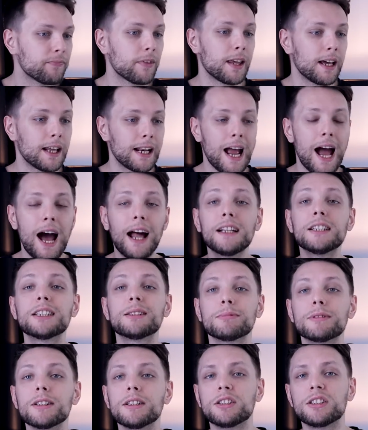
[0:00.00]

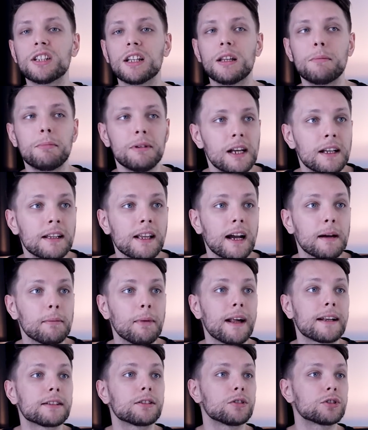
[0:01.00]
realizm tej sceny bije tak
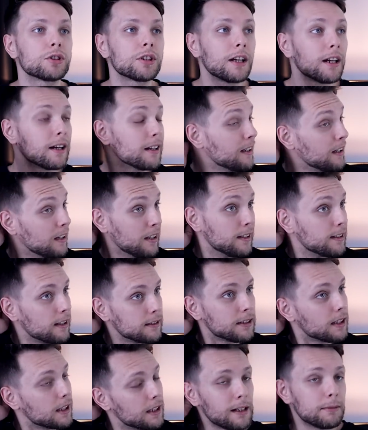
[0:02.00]
bardzo, że
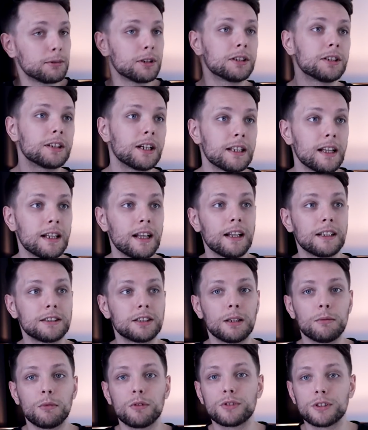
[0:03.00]
zastanawiam się, czy nie
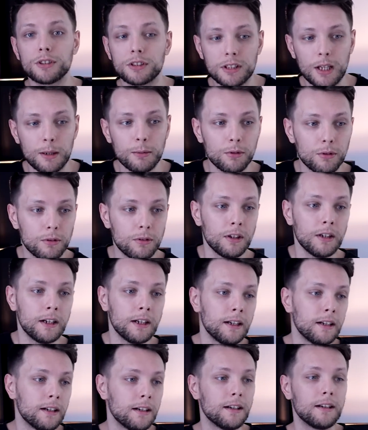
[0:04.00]
nadać temu wszystkiemu
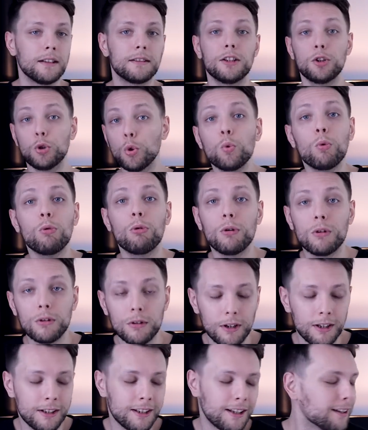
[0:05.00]

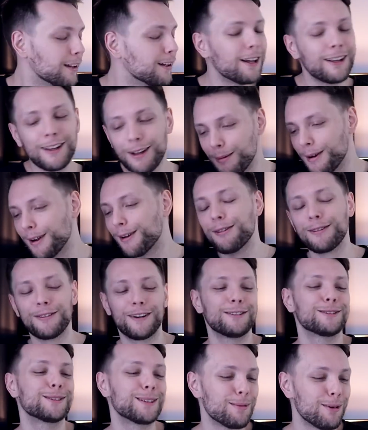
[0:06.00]
tytułu. Nie, no, dobra,
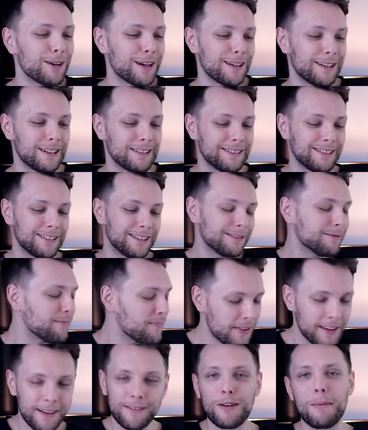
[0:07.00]
kurwa, już nie mogę.
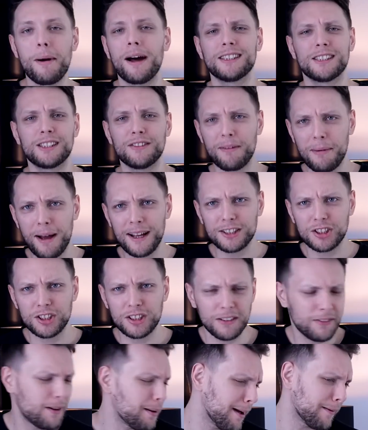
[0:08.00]
Wybaczcie,
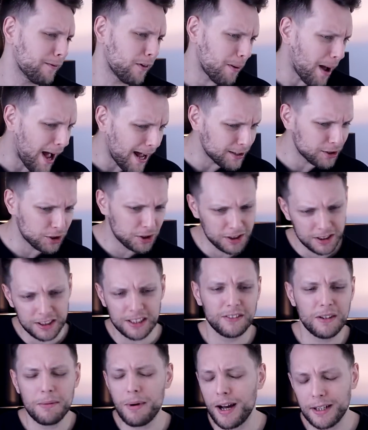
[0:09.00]
wybaczcie, wyba,
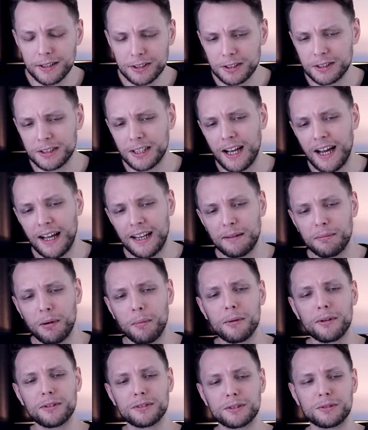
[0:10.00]
wybaczcie, wybaczcie, ale
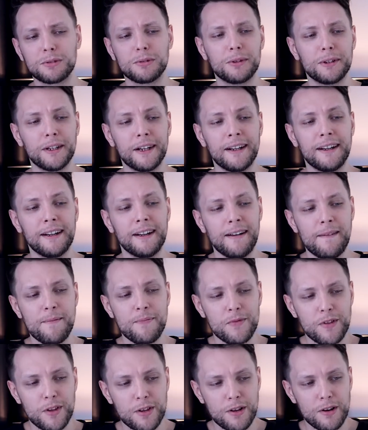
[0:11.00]
po prostu
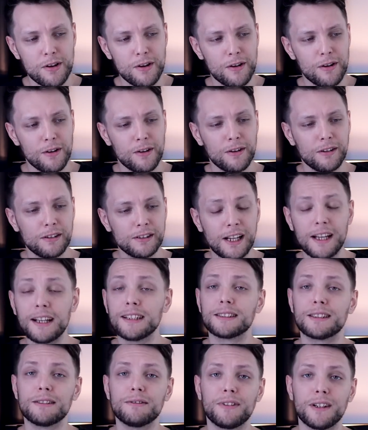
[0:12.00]
no, nie
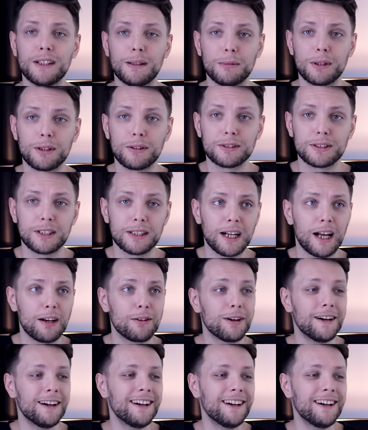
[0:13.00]
jestem fanem tego serialu.